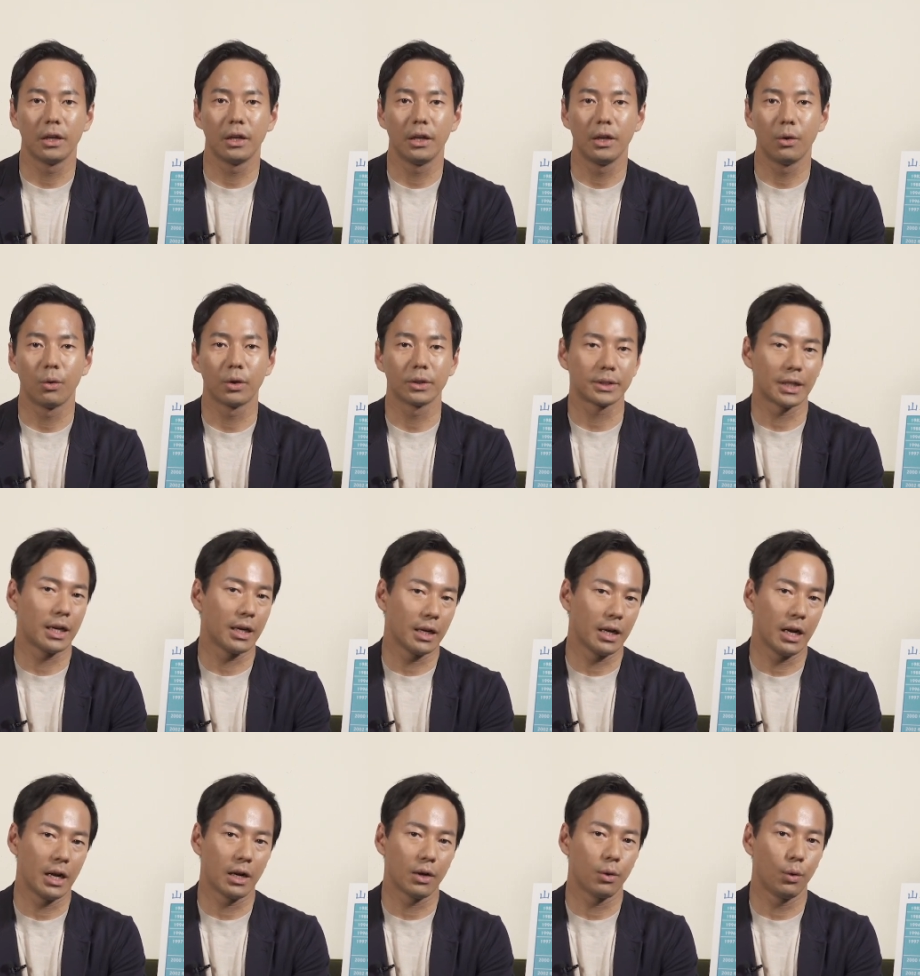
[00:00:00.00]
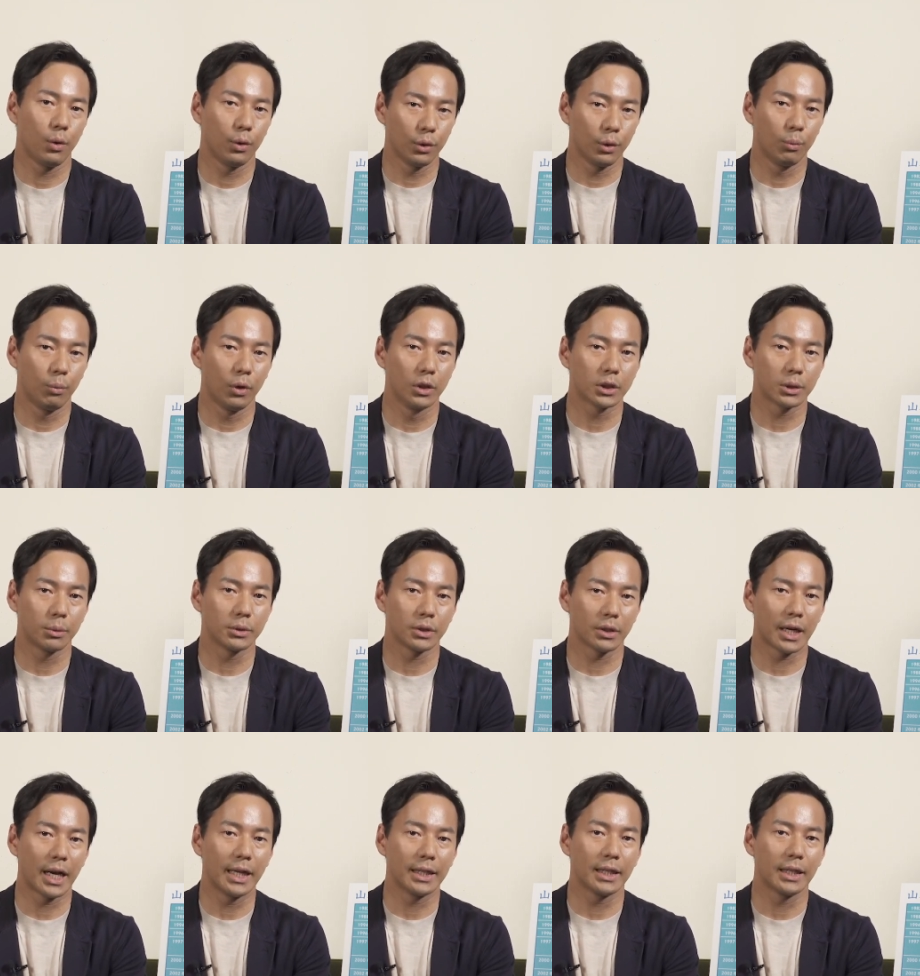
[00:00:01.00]
えー、お子さんがこう申し込み書
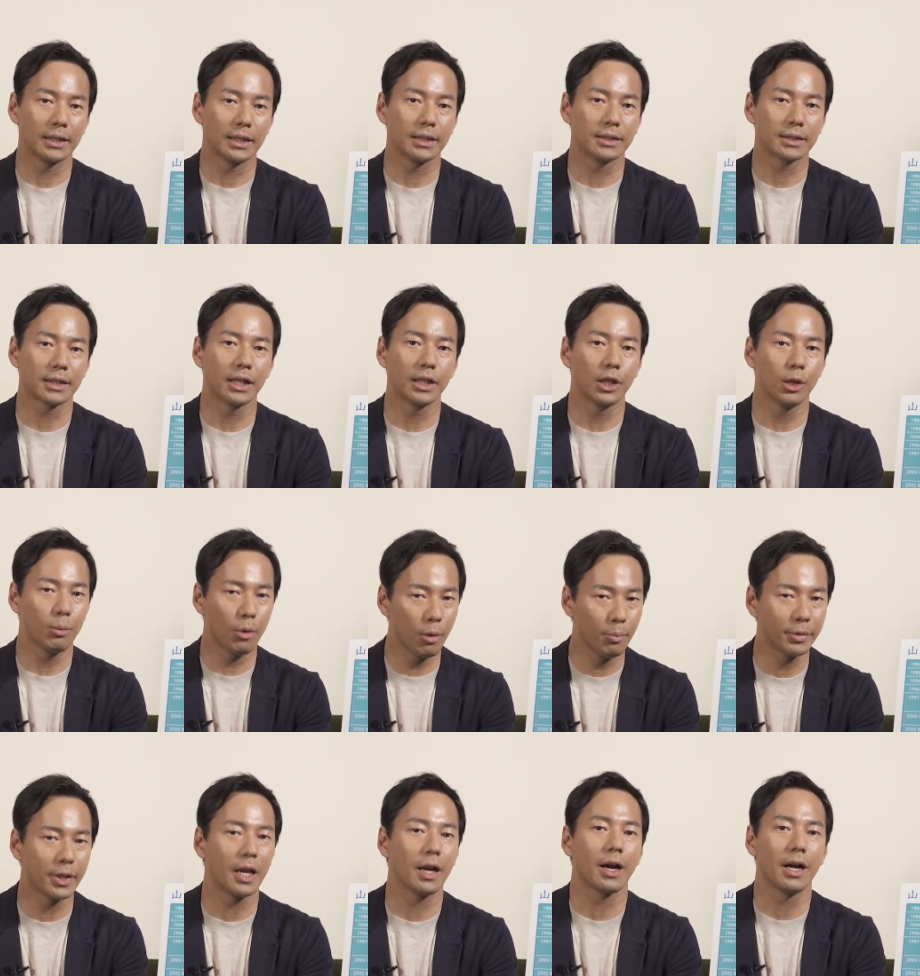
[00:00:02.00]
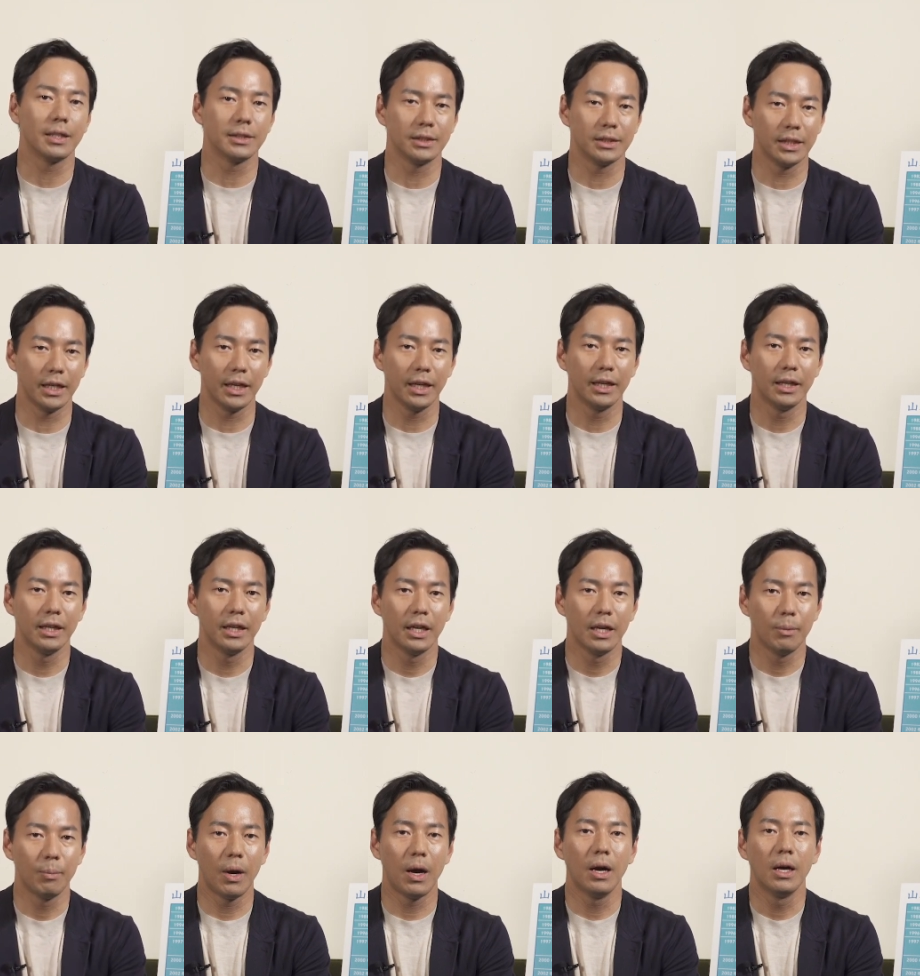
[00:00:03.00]
を書いたんですけれどもみたいな感じで
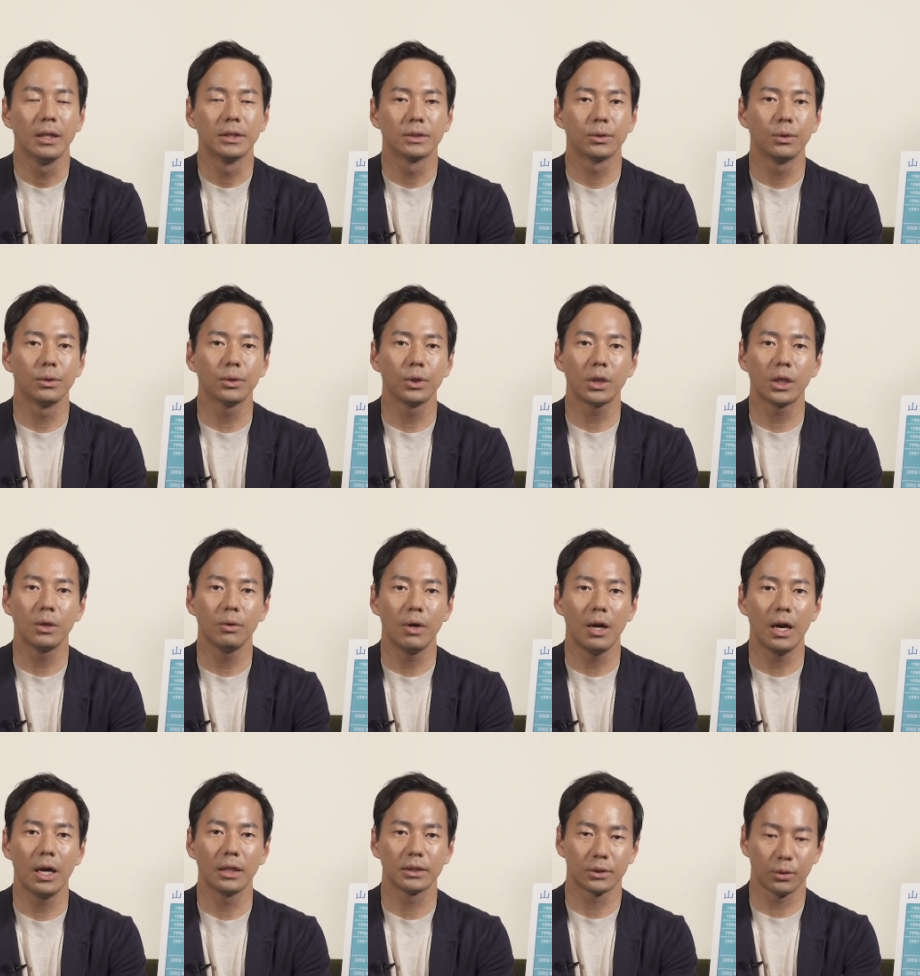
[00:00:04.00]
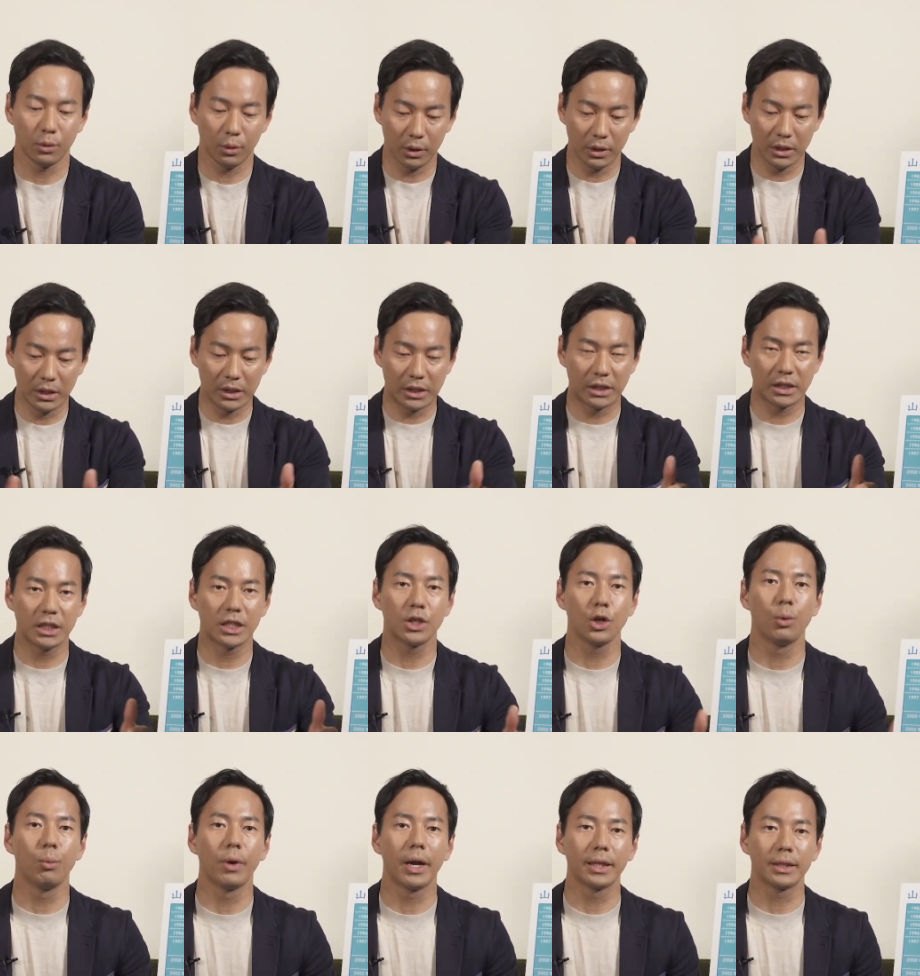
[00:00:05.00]
まあその時はその一
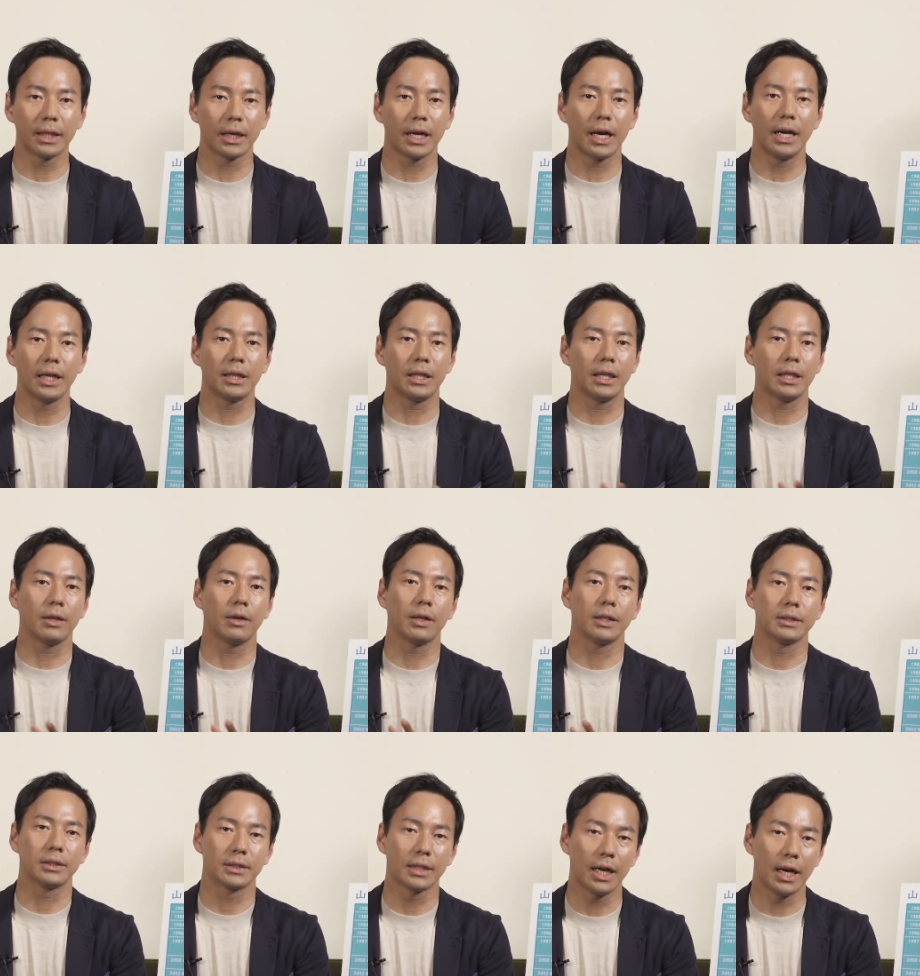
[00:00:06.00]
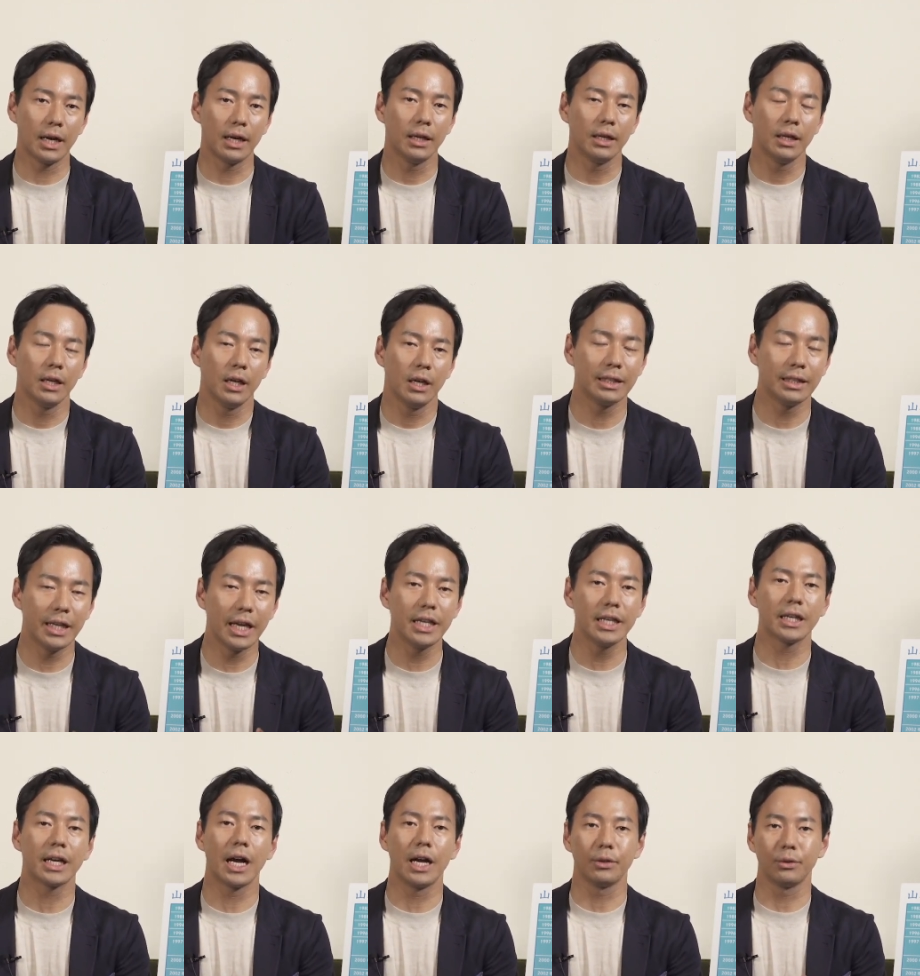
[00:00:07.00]
式をもらって帰ってきたわけですが家
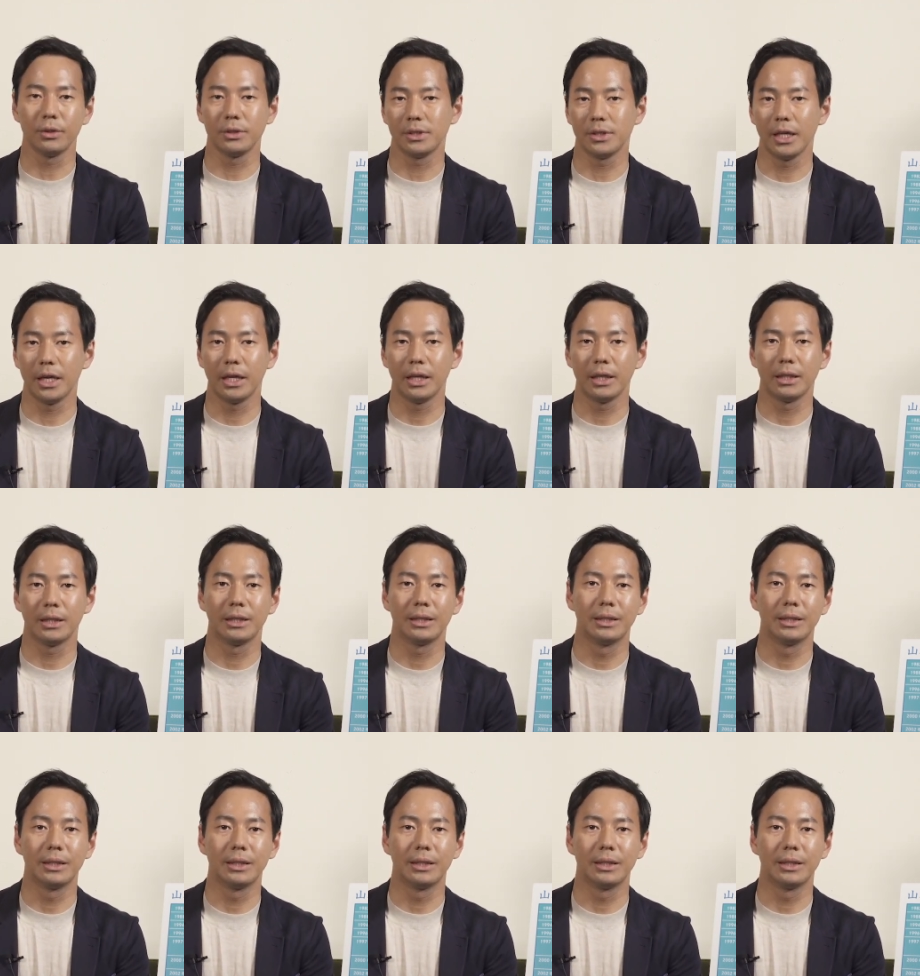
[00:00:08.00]
に帰るとですね